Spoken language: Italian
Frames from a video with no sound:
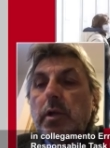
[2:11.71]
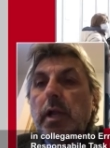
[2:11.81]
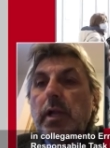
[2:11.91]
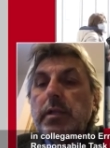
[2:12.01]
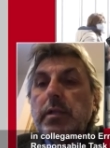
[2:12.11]

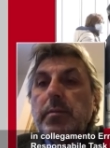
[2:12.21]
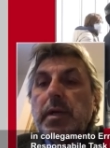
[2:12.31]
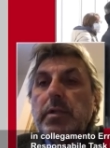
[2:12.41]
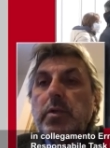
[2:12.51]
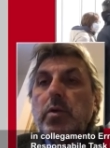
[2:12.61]
nelle
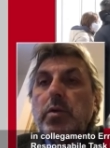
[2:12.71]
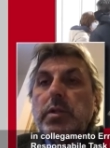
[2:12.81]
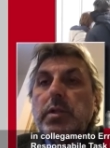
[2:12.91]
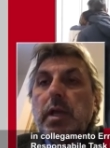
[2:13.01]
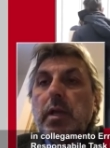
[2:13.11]
settimane
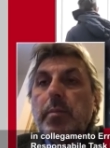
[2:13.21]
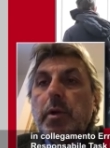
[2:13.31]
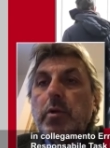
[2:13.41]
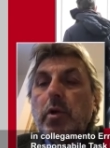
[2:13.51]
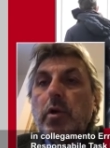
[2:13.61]
scorse il
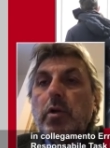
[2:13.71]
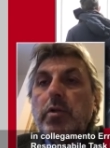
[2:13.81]
protocollo